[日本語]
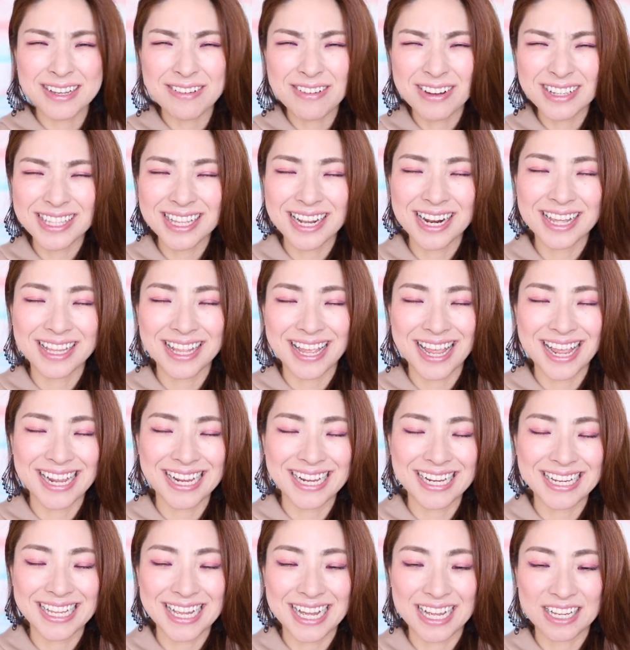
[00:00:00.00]
伝わったらね
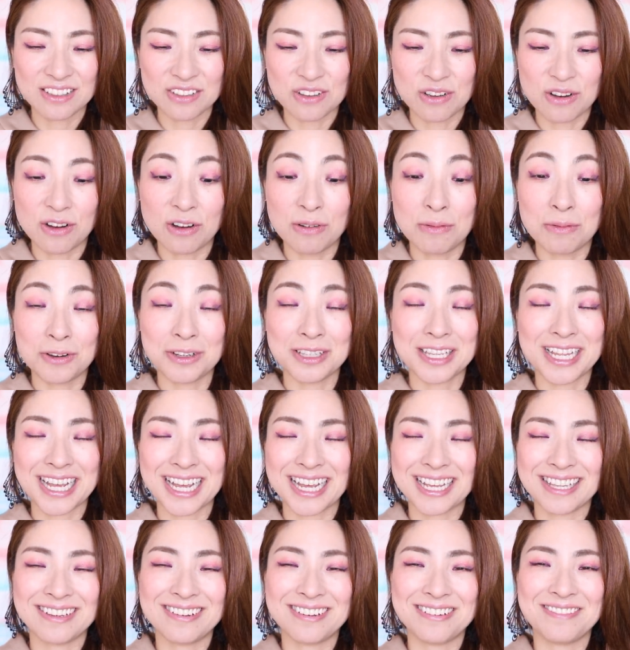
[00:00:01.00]
いいなと思うんだ
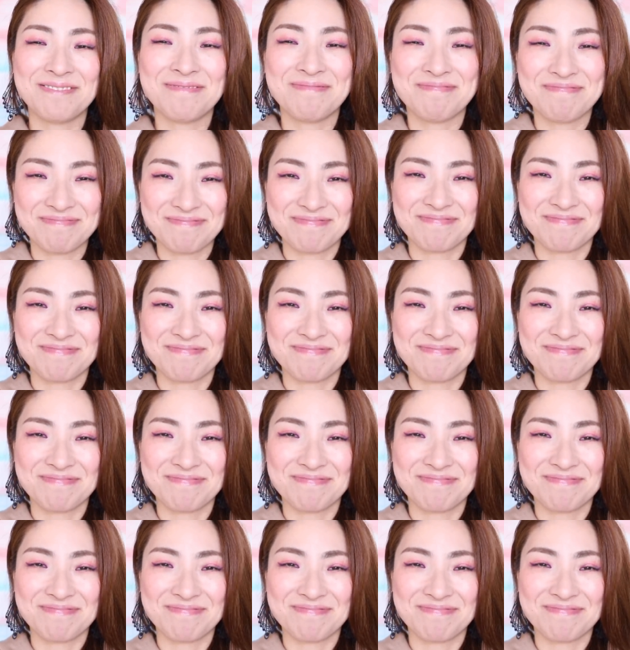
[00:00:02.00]
けどは